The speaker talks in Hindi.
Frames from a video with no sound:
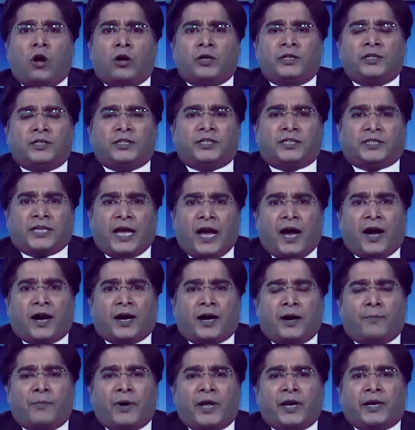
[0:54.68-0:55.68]
कौन
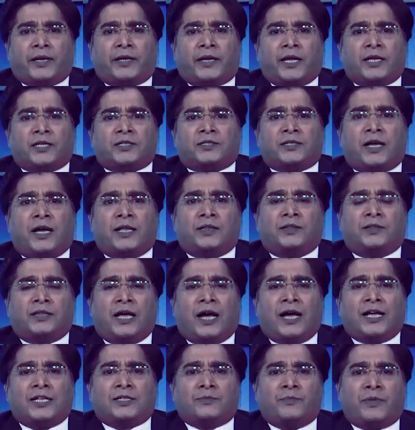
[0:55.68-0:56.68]
क्या खबर किस
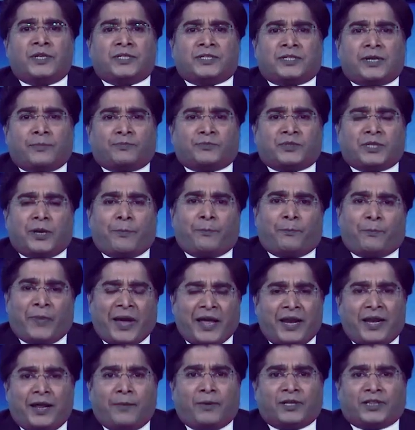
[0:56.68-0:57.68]
अंदाज में
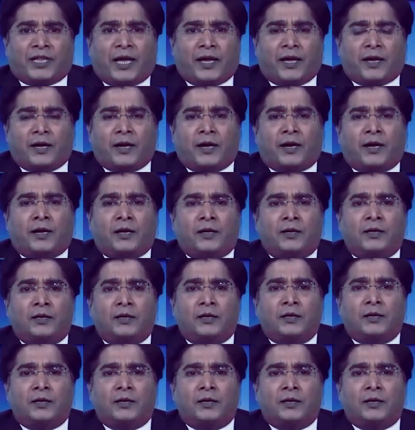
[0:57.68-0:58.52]
सबसे पहले बताएगा